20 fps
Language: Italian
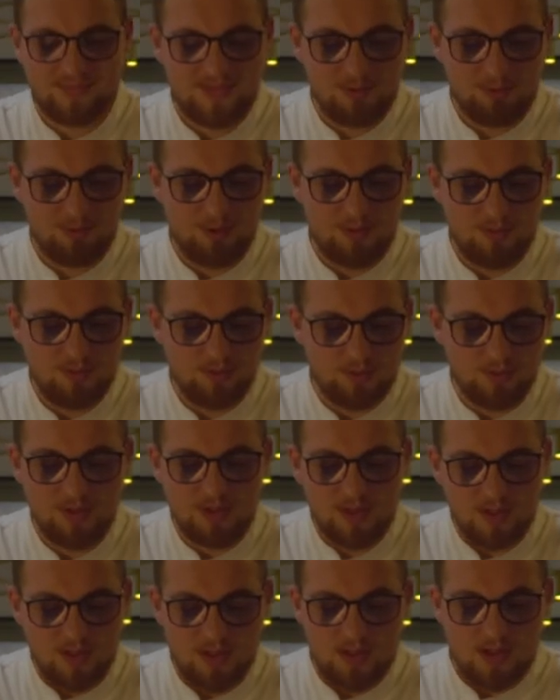nulla più.
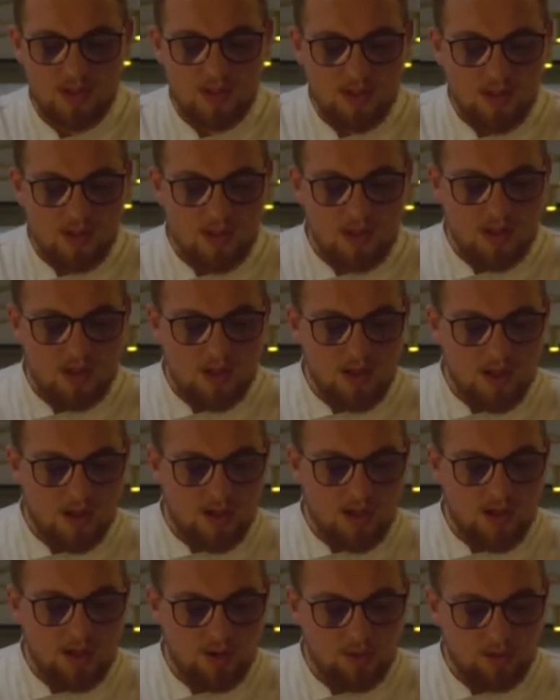
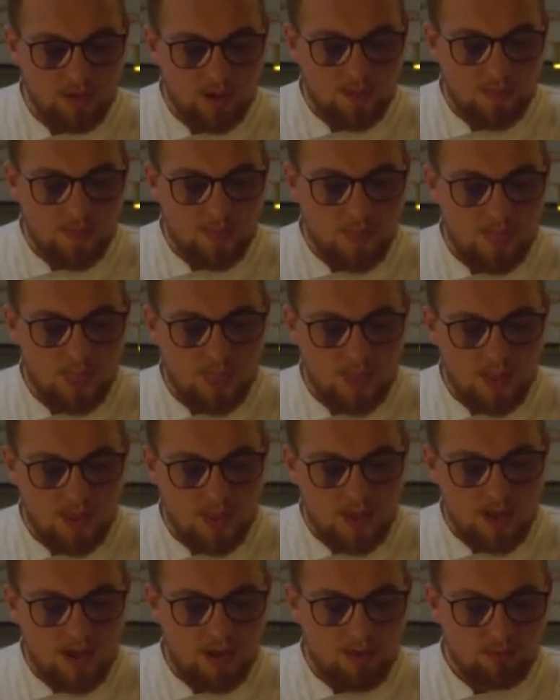Allora,
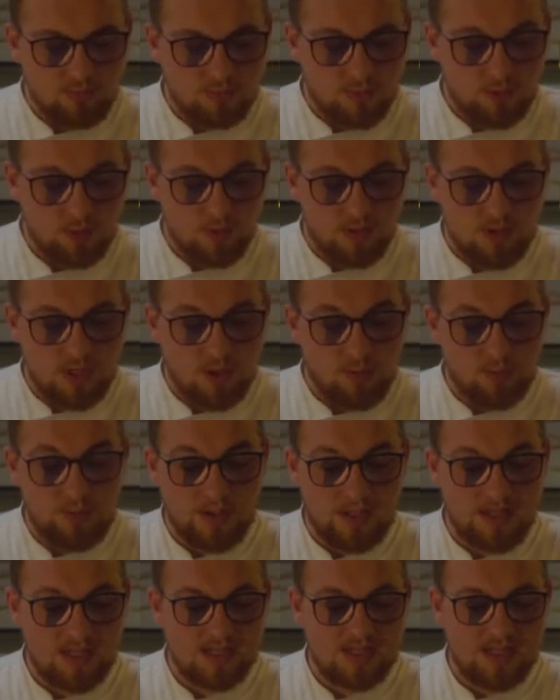è un, dolce, è un
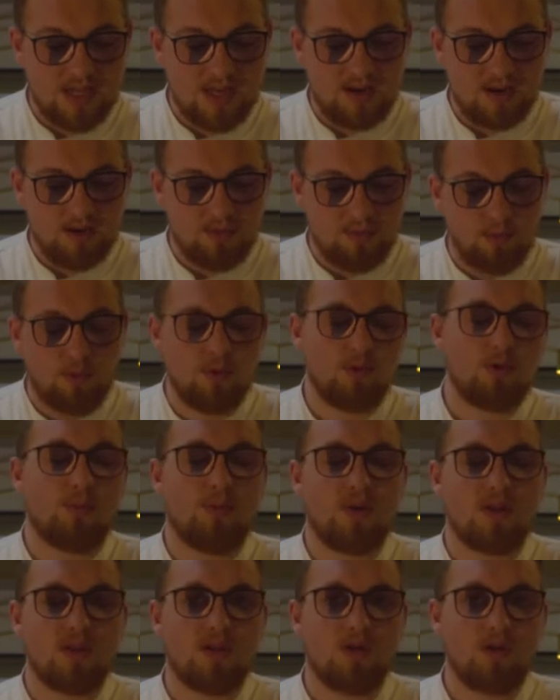pre-dessert molto
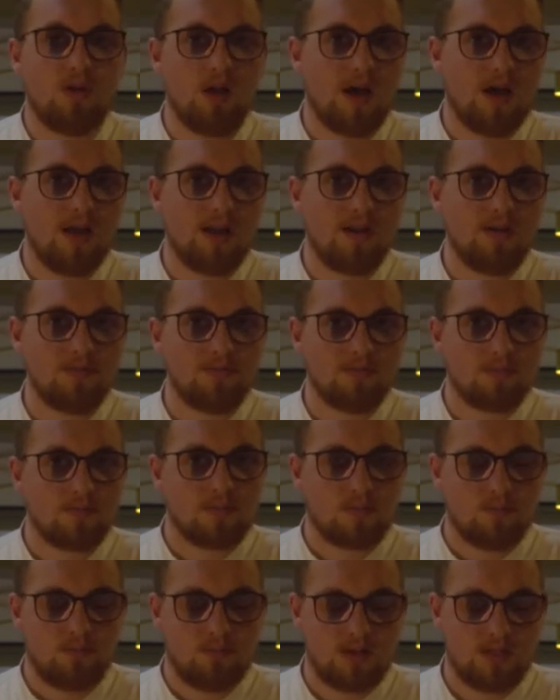particolare,
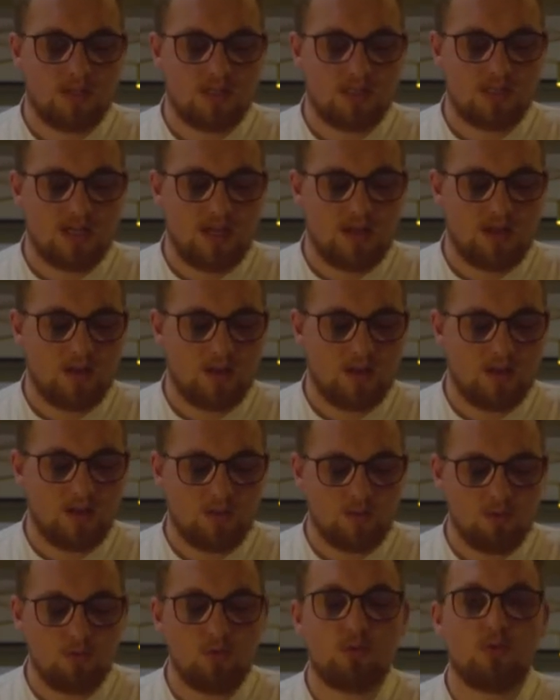
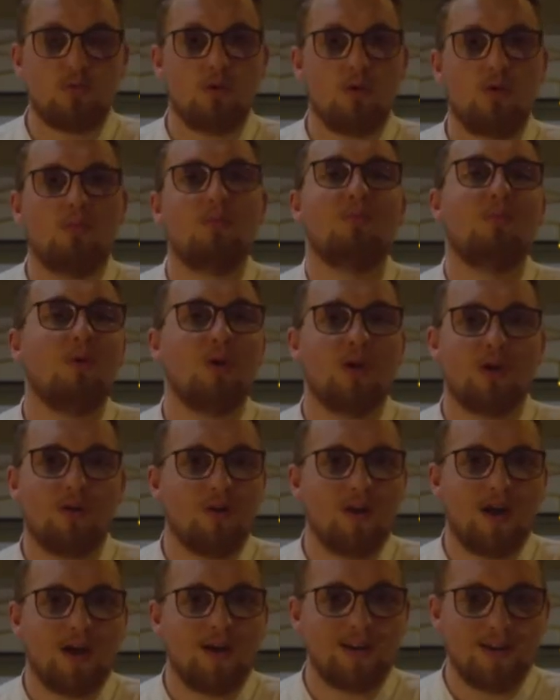pre-dessert tutto
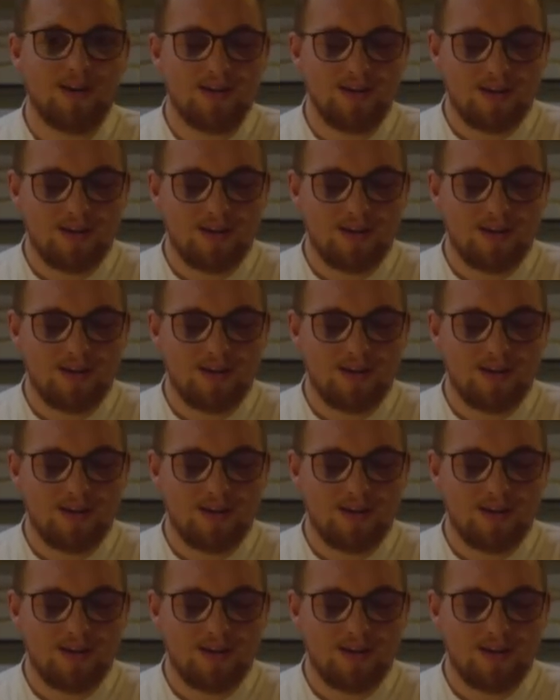molecolare,